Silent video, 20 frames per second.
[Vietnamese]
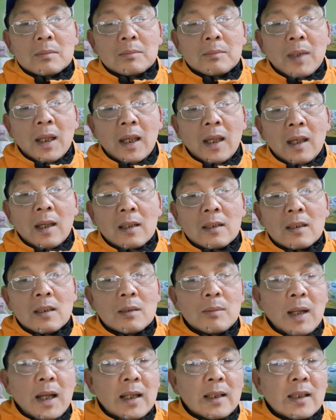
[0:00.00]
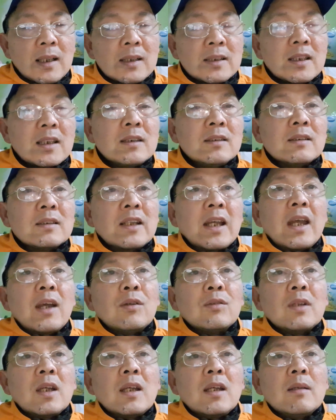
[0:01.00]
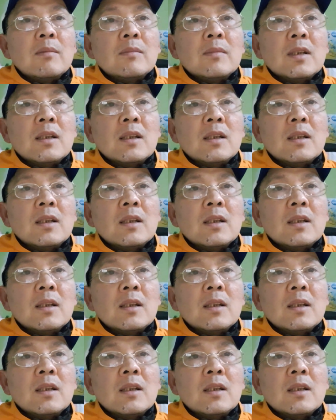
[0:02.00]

mẹ cơ bản này sẽ được kéo thêm